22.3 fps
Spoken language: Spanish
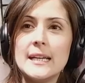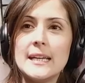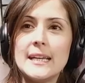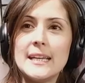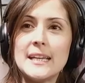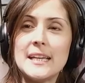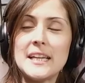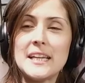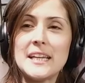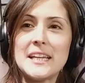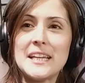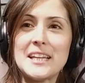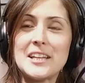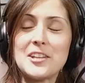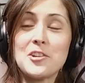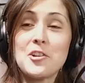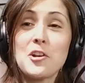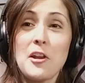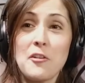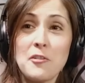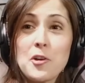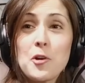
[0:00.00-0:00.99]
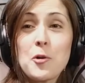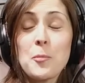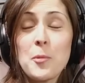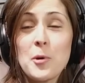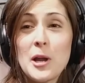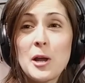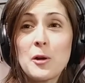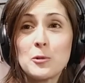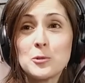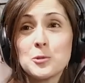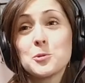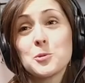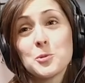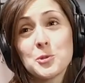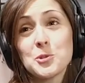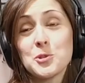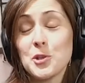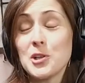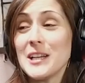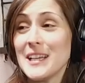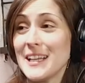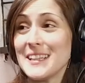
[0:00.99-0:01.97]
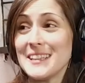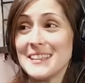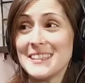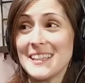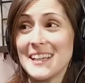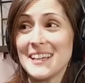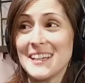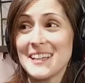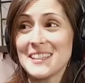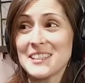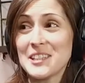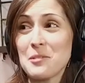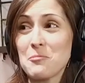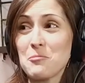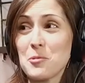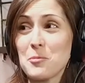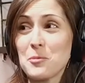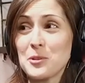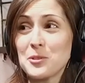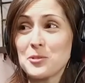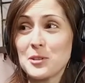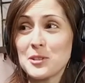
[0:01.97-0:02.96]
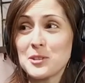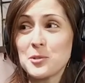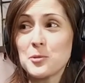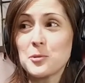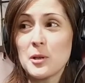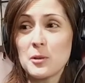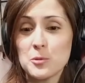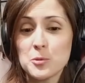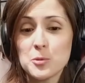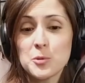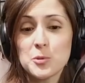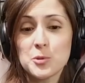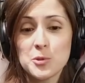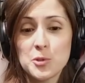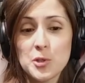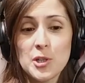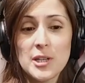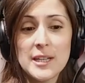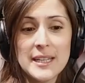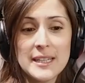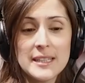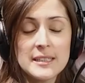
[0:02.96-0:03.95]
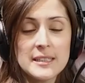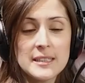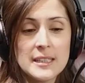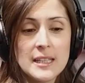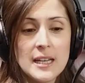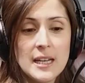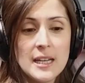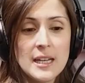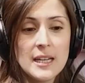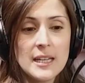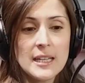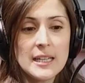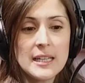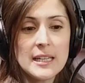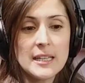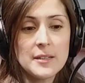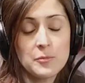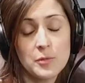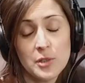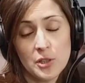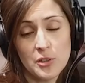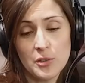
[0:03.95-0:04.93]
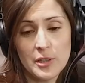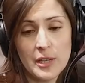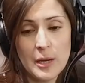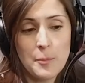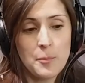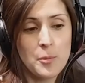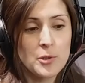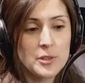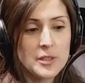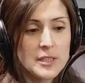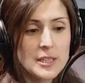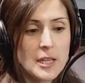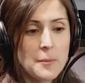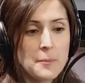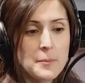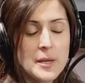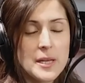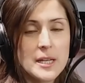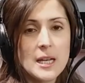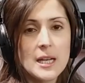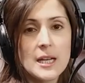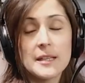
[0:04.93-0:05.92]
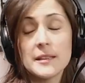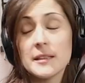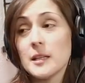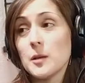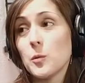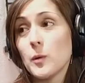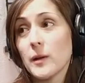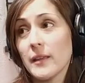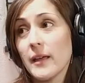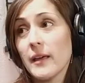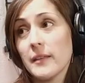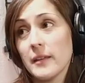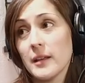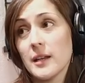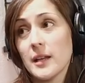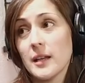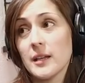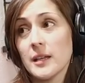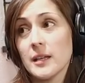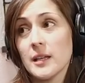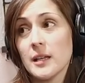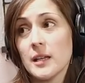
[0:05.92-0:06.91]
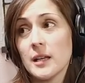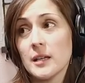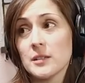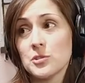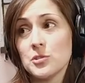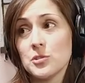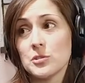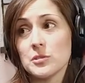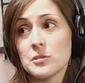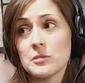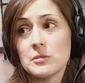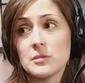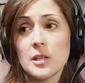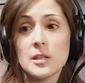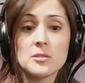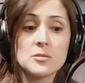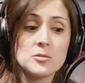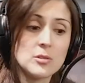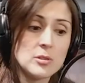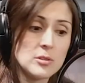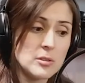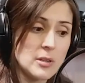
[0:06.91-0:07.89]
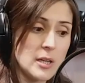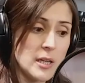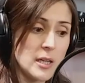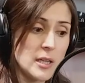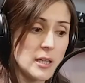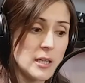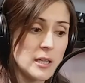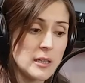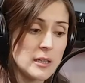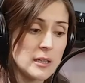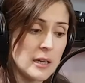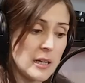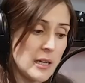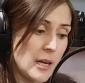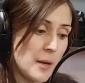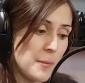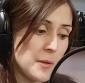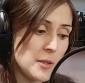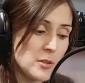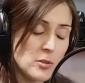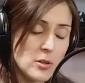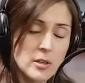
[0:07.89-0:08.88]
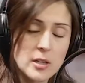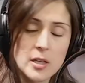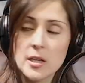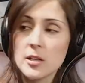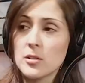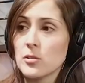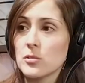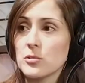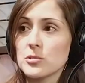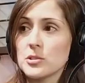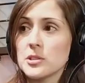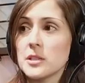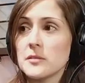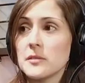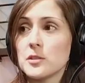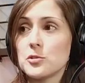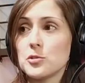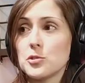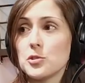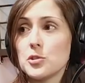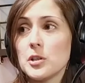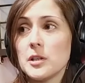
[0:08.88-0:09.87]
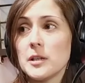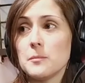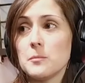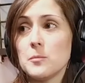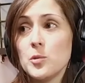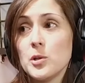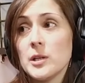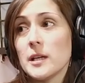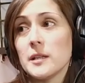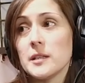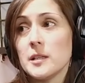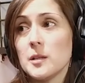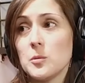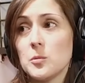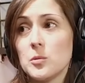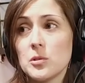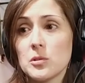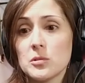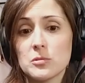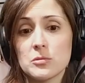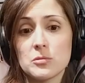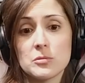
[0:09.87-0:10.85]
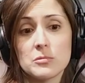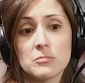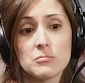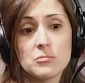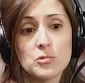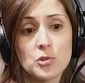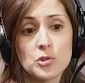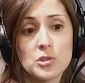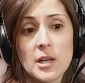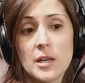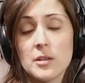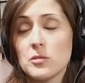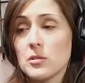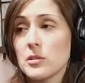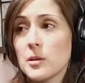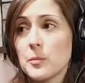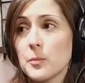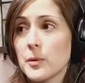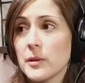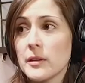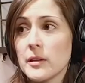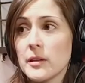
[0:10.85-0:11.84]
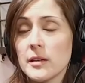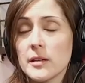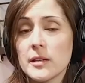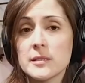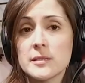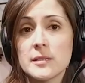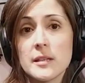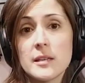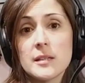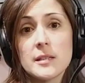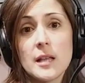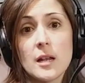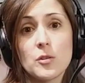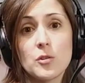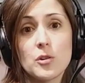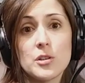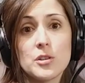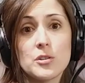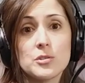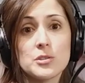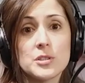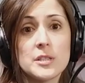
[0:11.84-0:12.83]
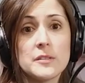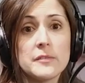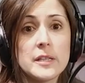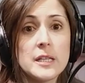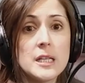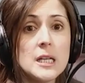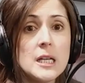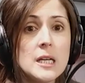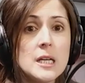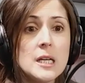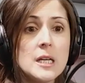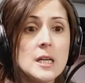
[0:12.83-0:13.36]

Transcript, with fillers: Eh, yo la veo como una construcción lenta. Hasta el momento ha sido una construcción lenta. Eh, bueno, responde también a la antigüedad de la legislación. Tanto el, reglamento del registro conservatorio es muy antiguo, son dos años después de que se dicta el Código Civil.